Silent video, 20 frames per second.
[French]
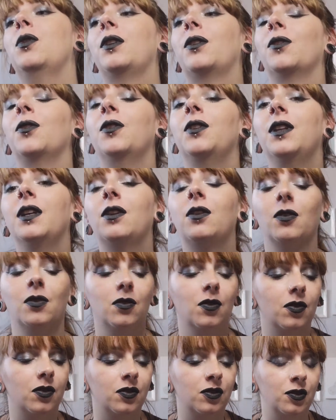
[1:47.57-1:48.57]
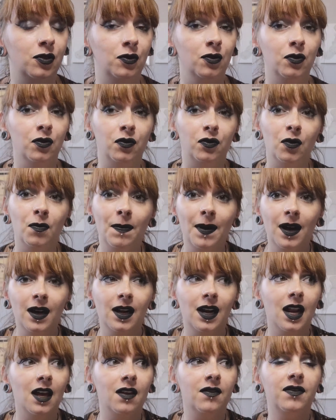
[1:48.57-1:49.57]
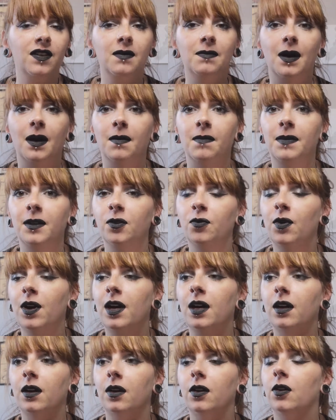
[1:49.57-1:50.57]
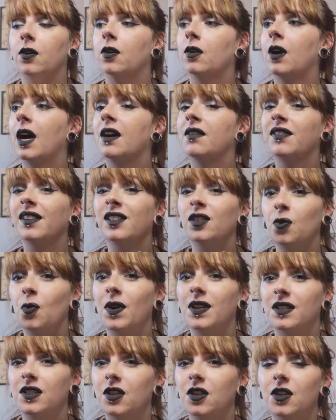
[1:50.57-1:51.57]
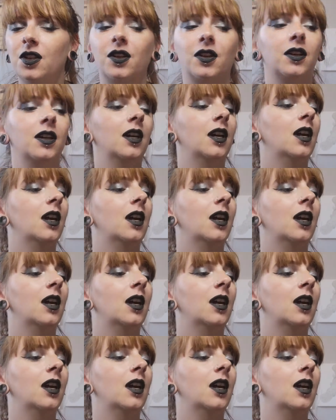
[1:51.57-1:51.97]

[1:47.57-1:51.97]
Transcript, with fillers: étant donné que euh, je ne veux pas laver ma baignoire euh, à 23h,